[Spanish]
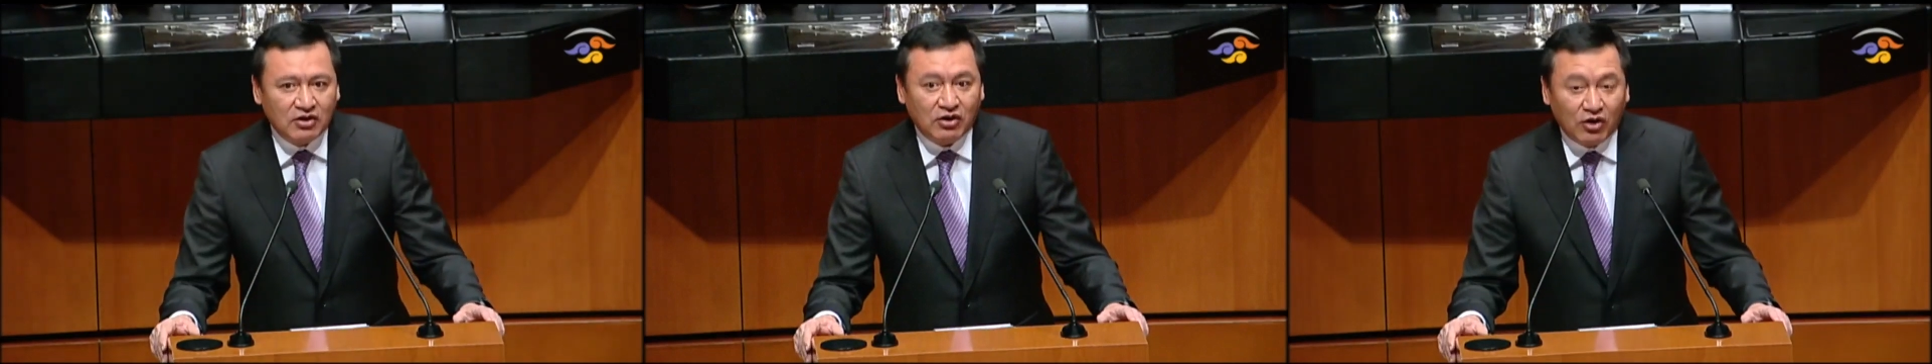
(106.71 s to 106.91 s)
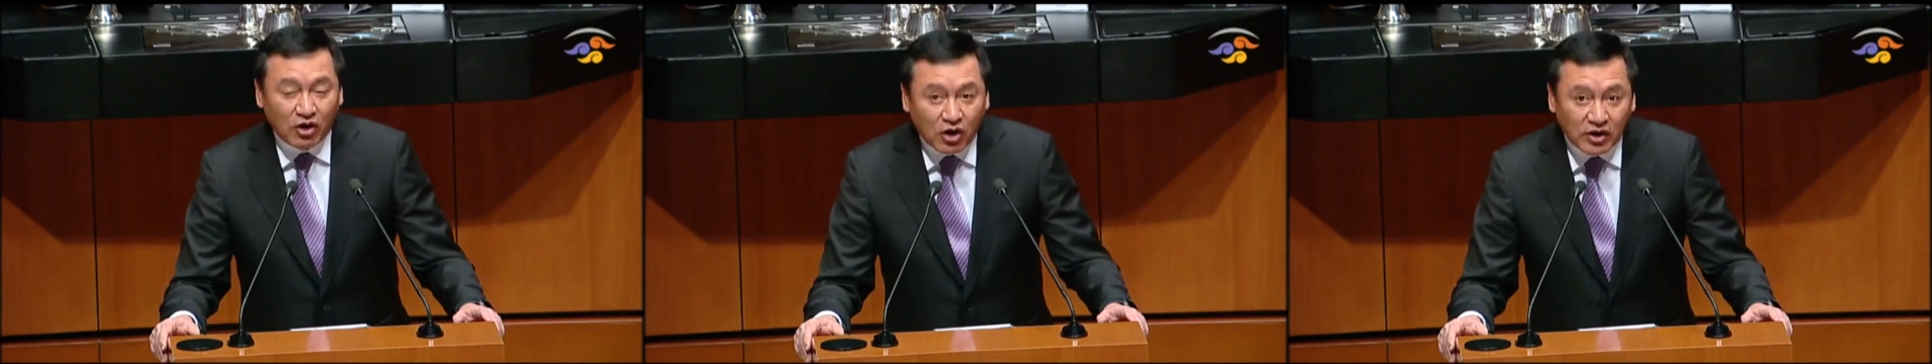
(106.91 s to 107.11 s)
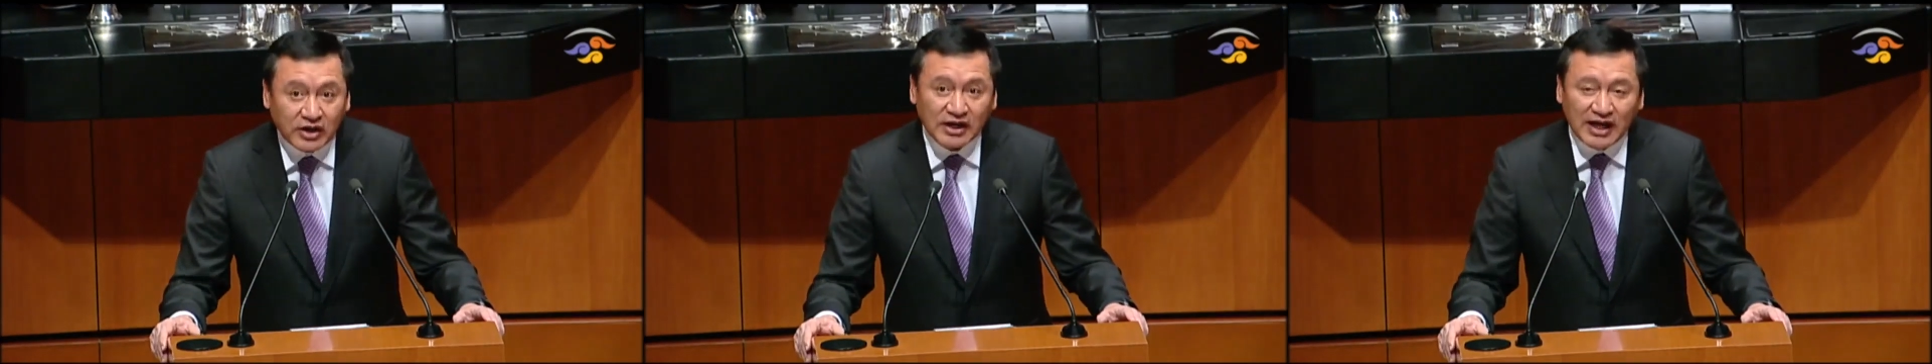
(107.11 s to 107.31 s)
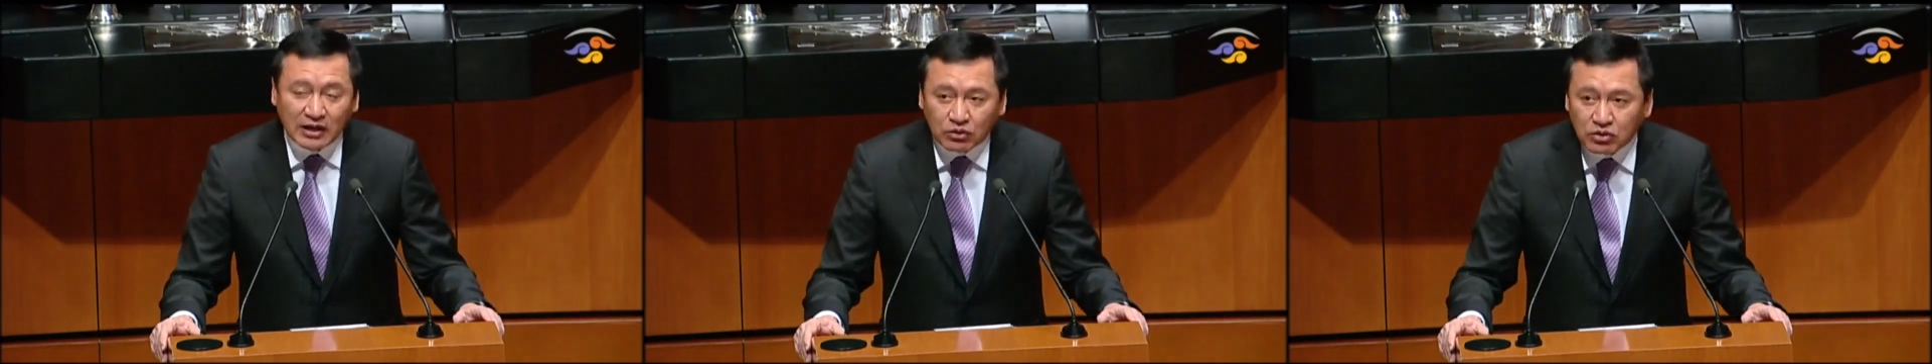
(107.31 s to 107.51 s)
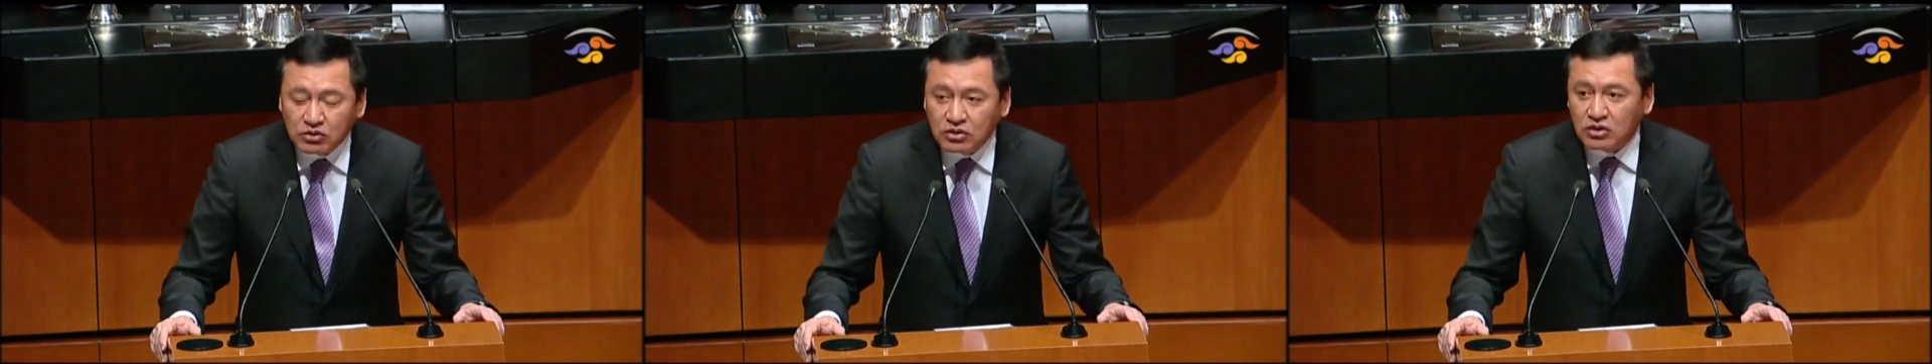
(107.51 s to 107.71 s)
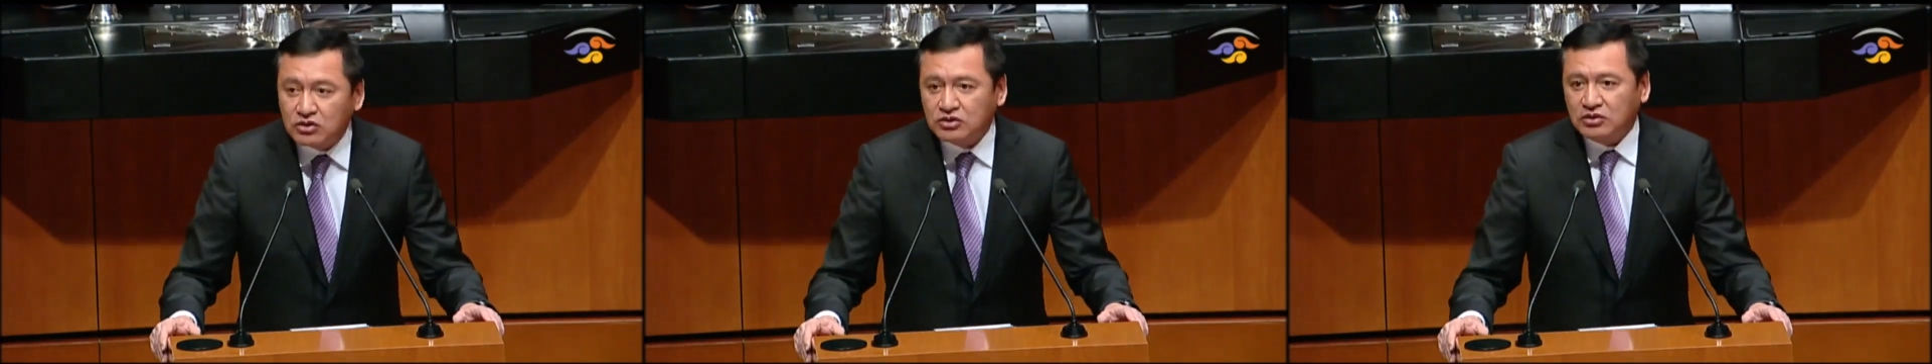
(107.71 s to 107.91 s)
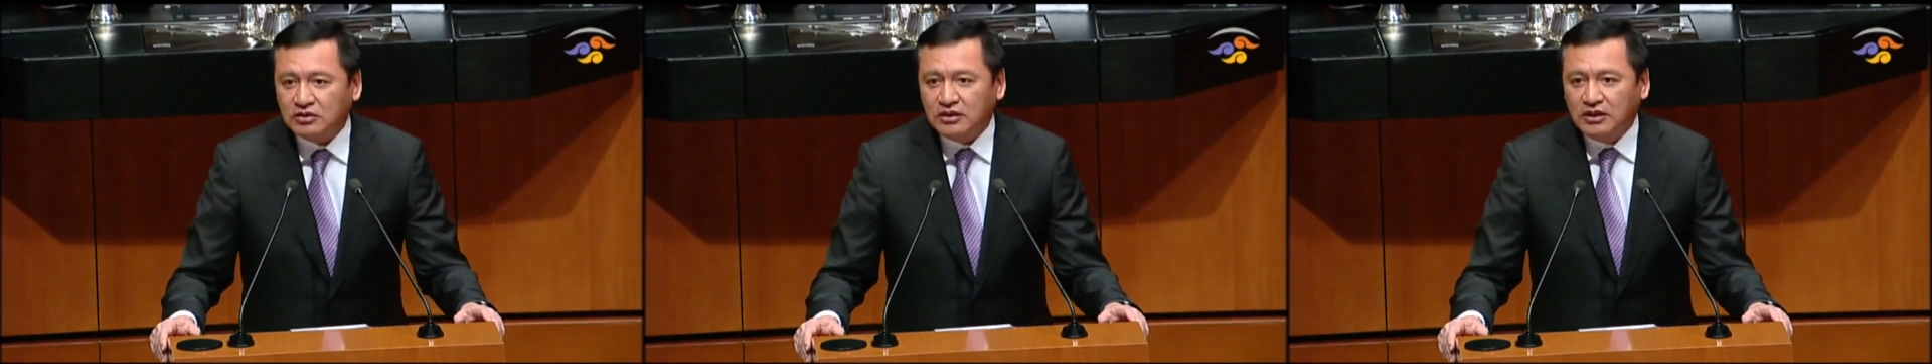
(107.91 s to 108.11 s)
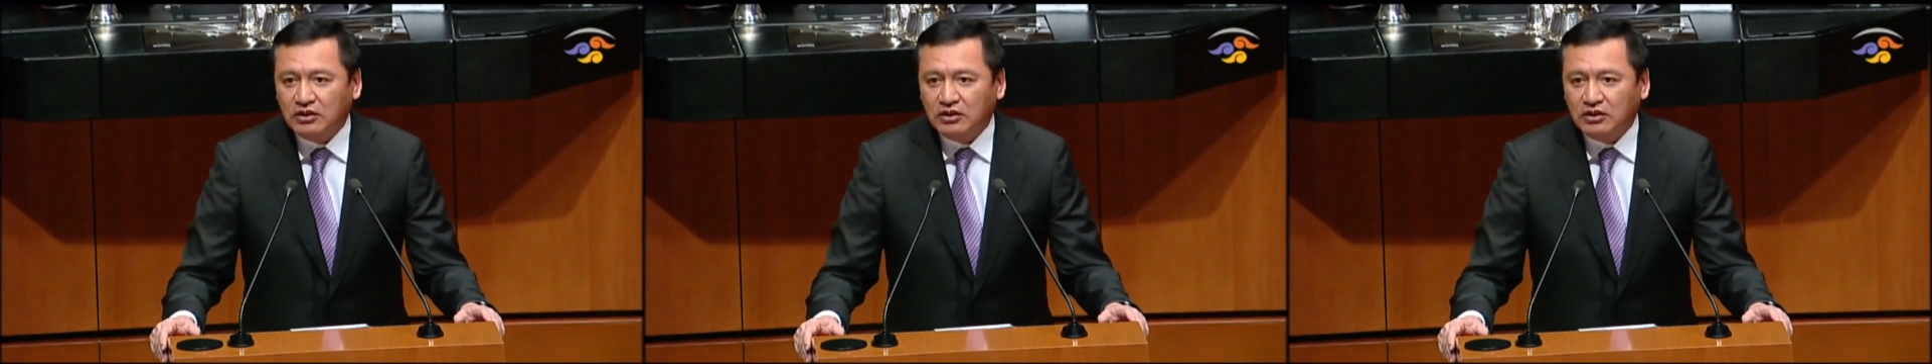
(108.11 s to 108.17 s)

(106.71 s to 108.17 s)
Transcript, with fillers: Hoy algunos, y